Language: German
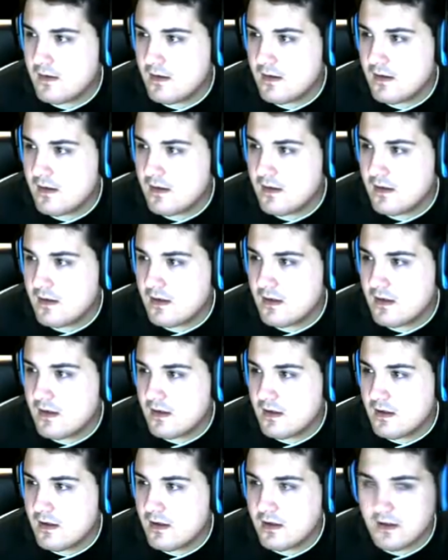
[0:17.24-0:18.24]
Gestorben.
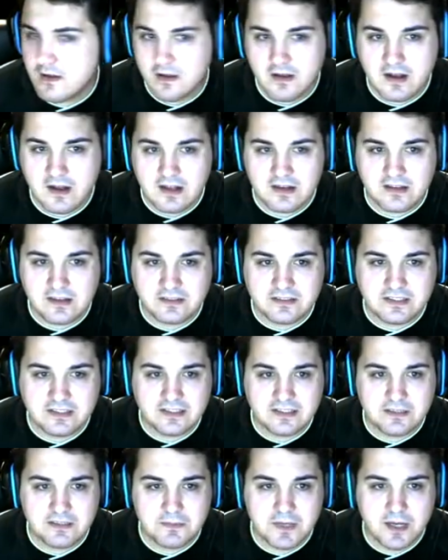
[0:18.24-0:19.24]
Alter, die geht
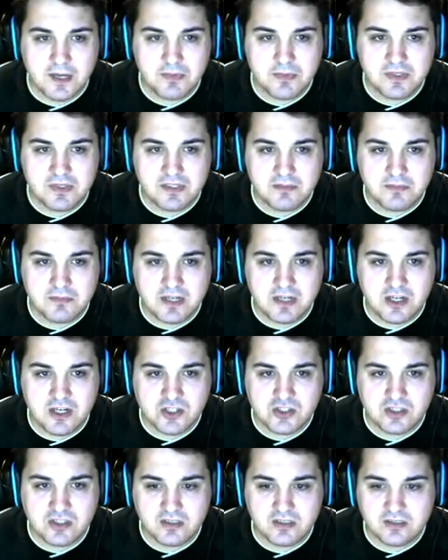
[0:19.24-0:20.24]
aber ab hier, die Mirage
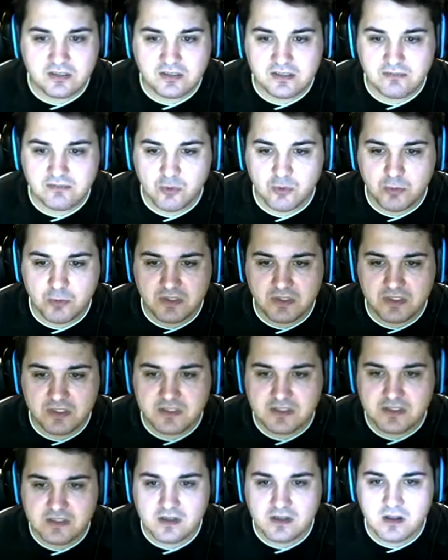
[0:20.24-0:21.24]
schnell, die über dir ist.
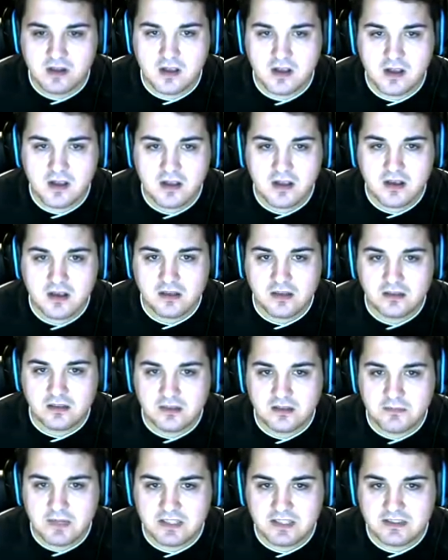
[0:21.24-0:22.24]
Die
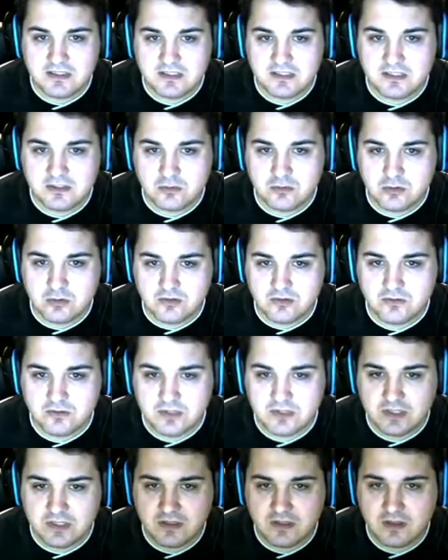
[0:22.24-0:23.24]
macht dir die Kurven, ey.
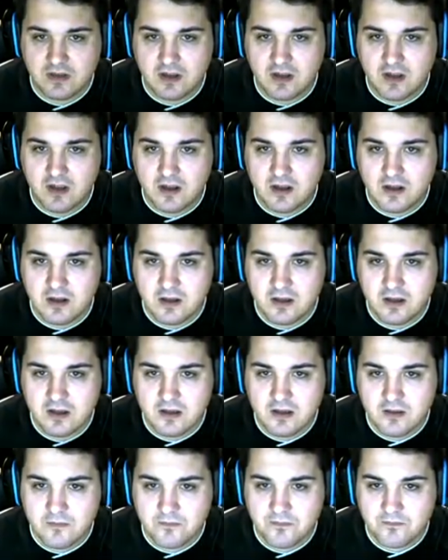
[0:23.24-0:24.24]

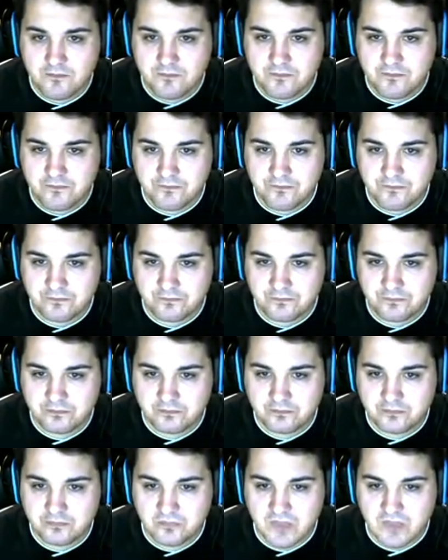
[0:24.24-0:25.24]
Ja.
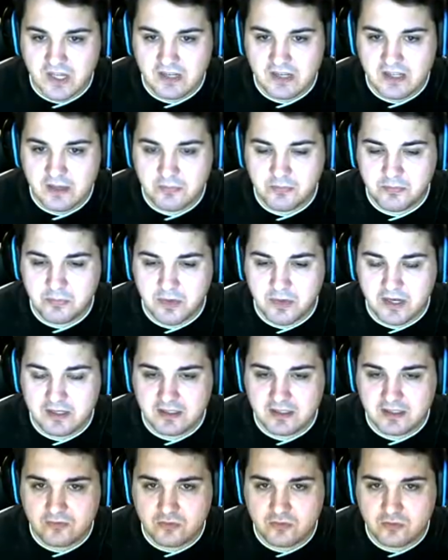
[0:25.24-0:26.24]
Ja, die hat breitere
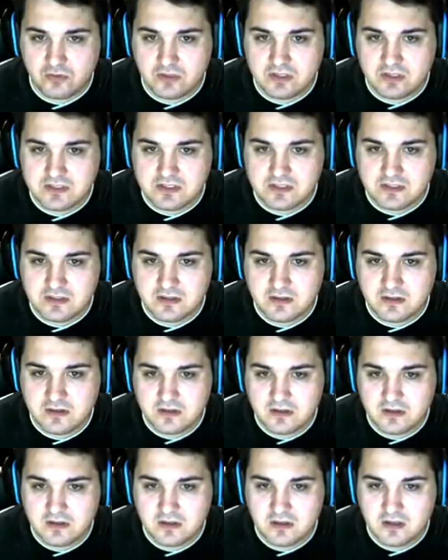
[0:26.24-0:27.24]
Flügel als ich.
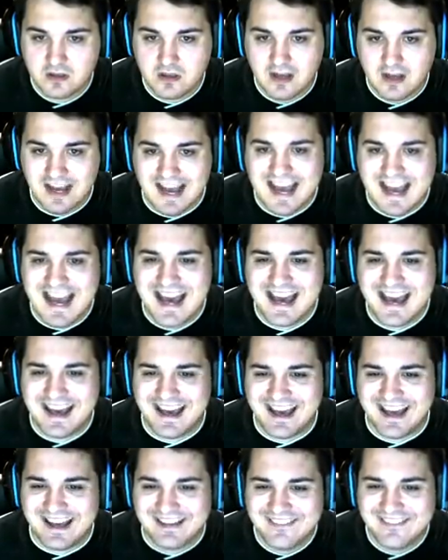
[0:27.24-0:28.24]
Ah!